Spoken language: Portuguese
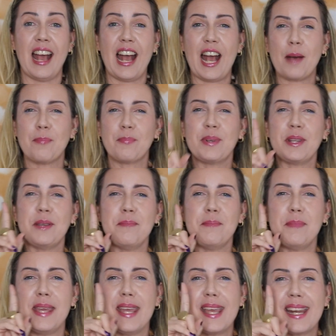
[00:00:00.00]
A
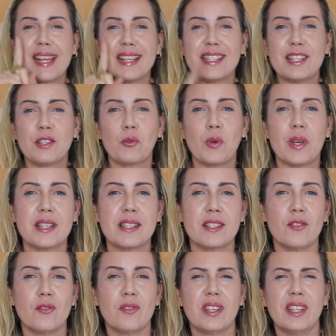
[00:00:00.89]
primeira
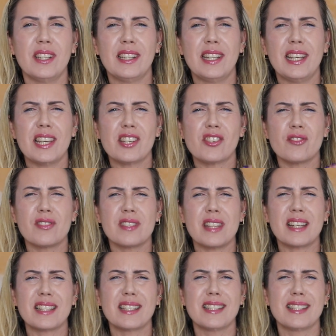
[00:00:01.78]
situação que deixa os
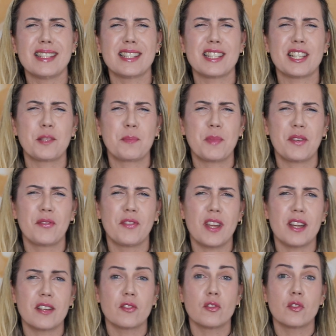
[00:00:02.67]
narcisistas
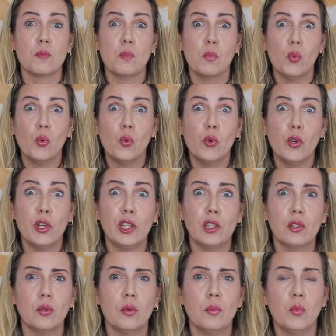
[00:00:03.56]
perversos
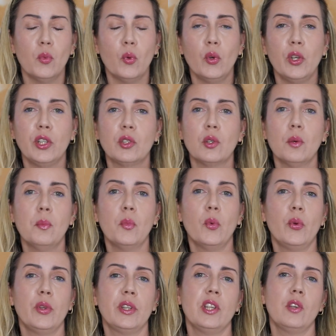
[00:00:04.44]
muito, muito,
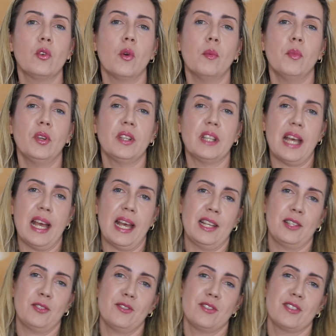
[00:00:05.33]
muito
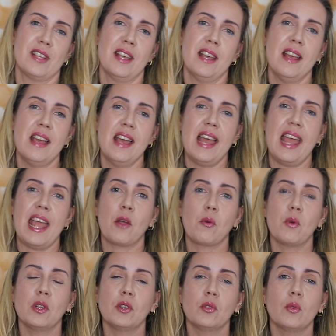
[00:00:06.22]
incomodados é
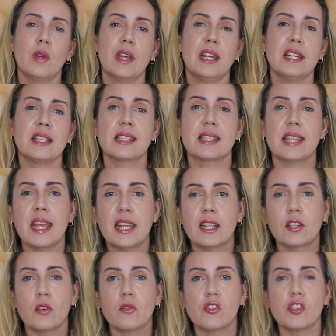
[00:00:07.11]
quando eles
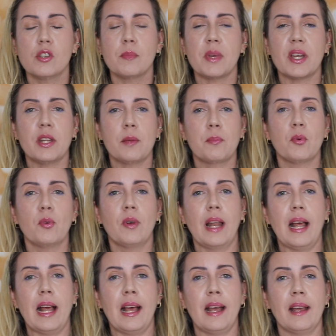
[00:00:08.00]
tentam te
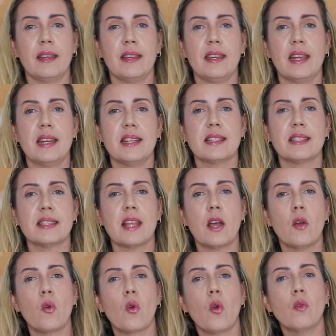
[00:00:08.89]
manipular e eles
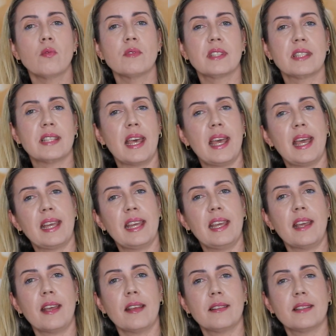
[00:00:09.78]
não
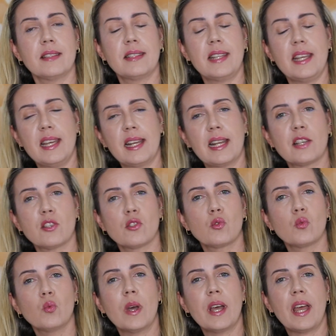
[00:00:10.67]
conseguem ter a
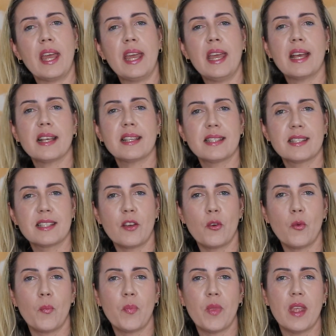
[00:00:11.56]
sua
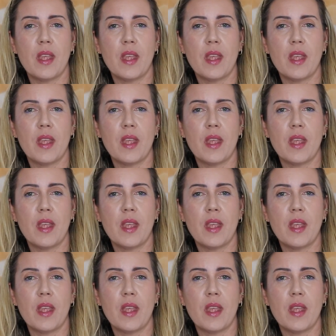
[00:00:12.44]
reação